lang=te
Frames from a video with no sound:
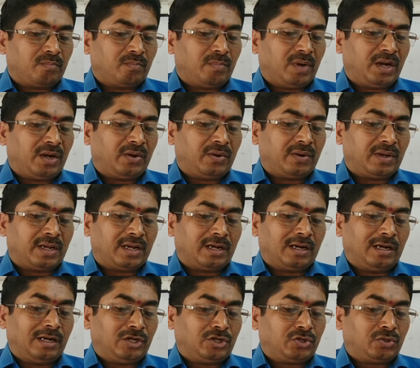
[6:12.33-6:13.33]
మరి
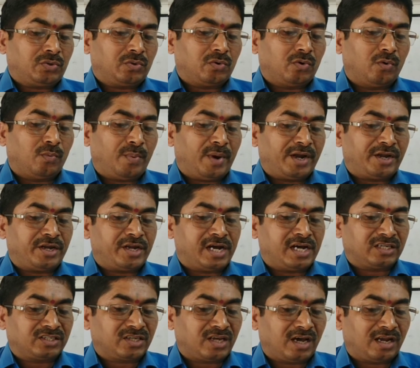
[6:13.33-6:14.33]
ఇంగ్లీష్
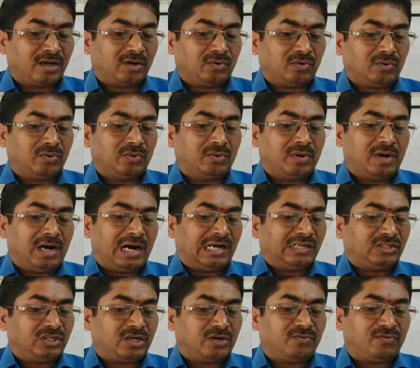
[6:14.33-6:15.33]
ఉపన్యాసాలకు
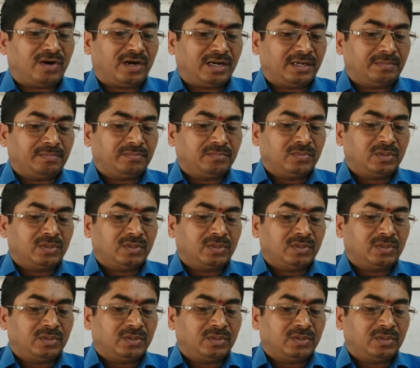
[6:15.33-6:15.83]
హాజరవ్వాలి